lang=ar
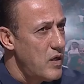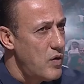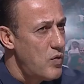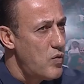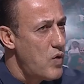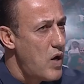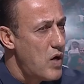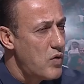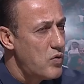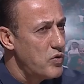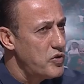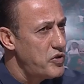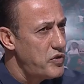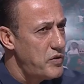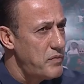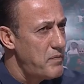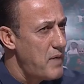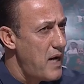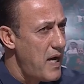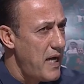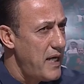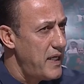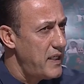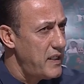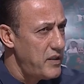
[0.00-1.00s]
واكو
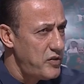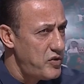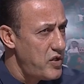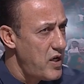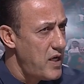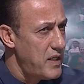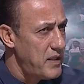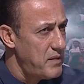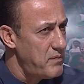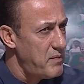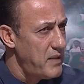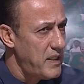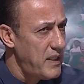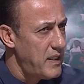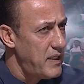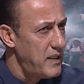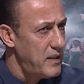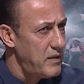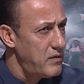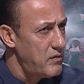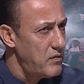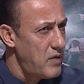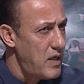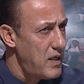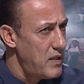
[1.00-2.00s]
اجتماعين اجاني
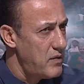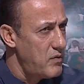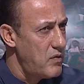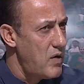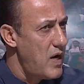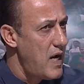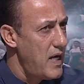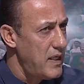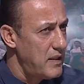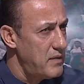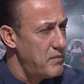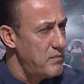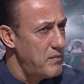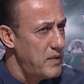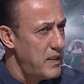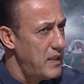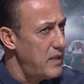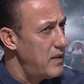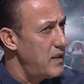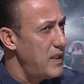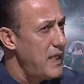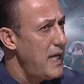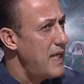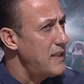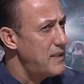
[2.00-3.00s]
بيهن وانا واحد
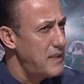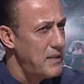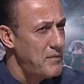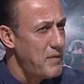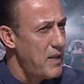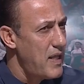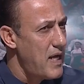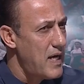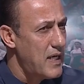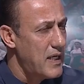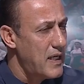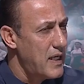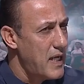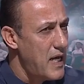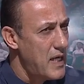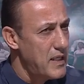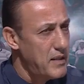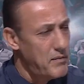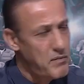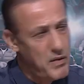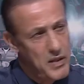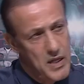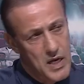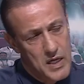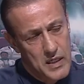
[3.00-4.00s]
منهم ليه هسه مذاكر
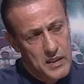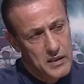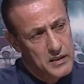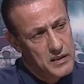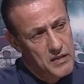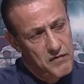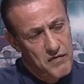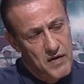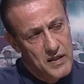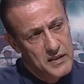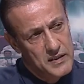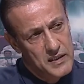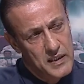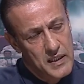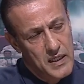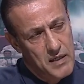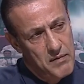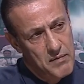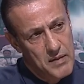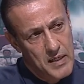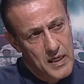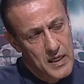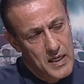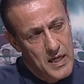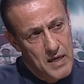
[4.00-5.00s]
انا مذاكر تفاصيلها
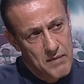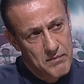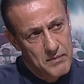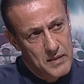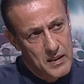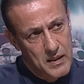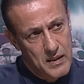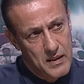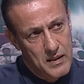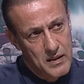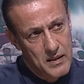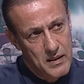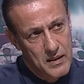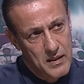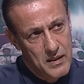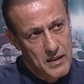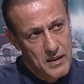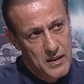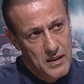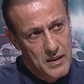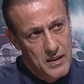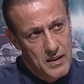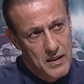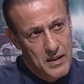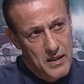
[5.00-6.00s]
بالاعلام ترى
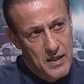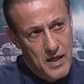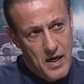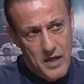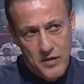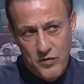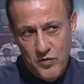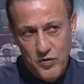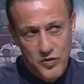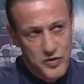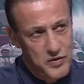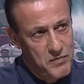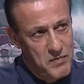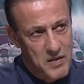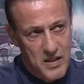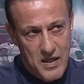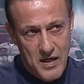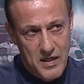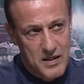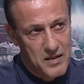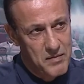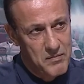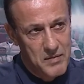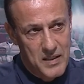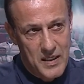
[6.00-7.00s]
انا كل شيء
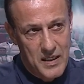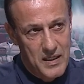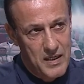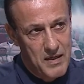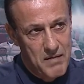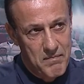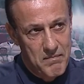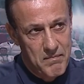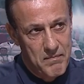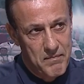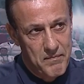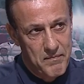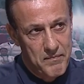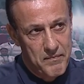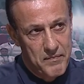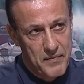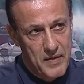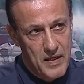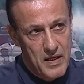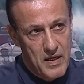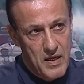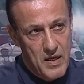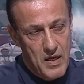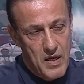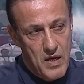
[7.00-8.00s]
مذاكر بالاعلام
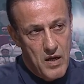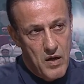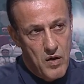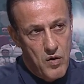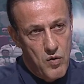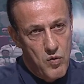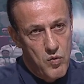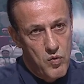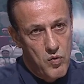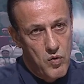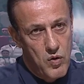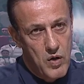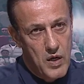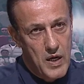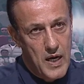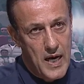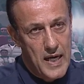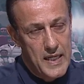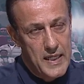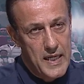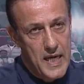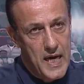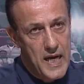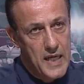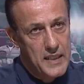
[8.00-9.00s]

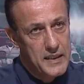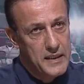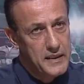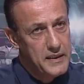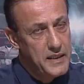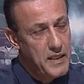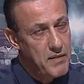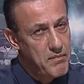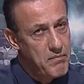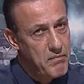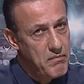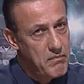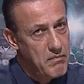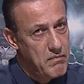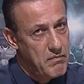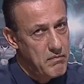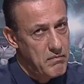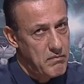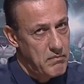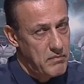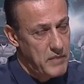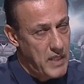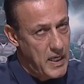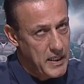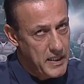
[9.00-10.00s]
وعلي هادي تم
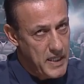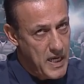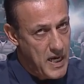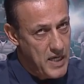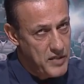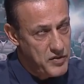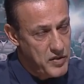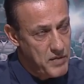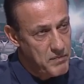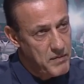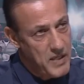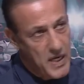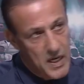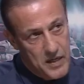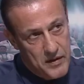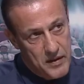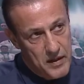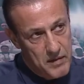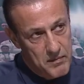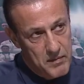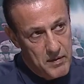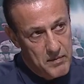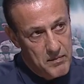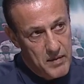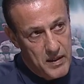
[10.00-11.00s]
يعني هاجمني
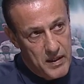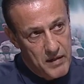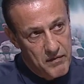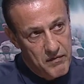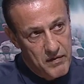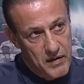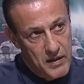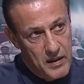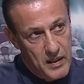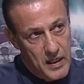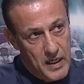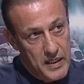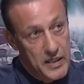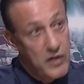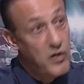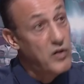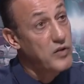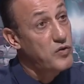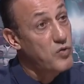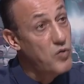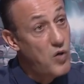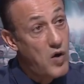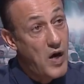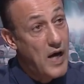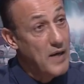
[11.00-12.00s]
اكثر من مره في
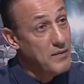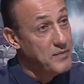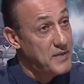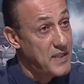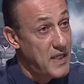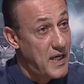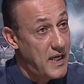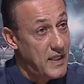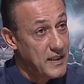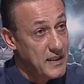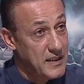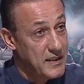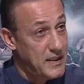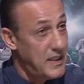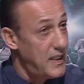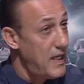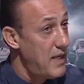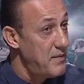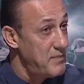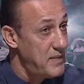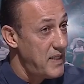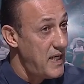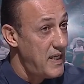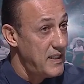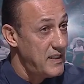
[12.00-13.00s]
القنوات هو وحمزه هادي زين
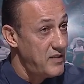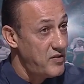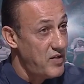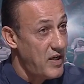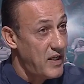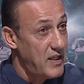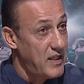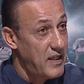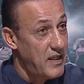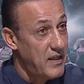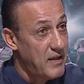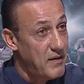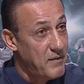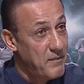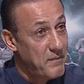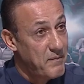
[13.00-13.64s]
حمزه هادي ايش عليه؟